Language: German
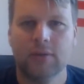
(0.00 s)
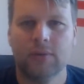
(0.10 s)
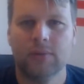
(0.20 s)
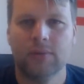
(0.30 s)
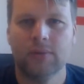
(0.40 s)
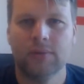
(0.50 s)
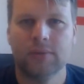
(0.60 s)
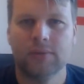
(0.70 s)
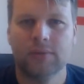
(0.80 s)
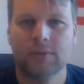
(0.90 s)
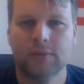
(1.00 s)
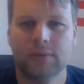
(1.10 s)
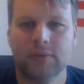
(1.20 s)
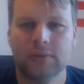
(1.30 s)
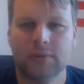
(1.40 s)
Und
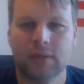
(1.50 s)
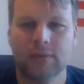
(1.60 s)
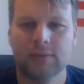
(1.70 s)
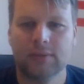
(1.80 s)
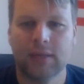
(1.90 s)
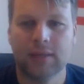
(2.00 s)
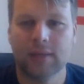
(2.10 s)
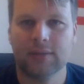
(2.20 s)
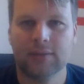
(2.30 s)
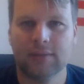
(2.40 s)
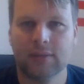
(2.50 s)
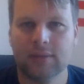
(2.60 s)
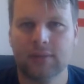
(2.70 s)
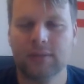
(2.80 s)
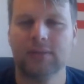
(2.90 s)
dann generell diese,
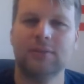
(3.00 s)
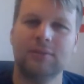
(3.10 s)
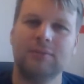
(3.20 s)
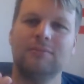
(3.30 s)
das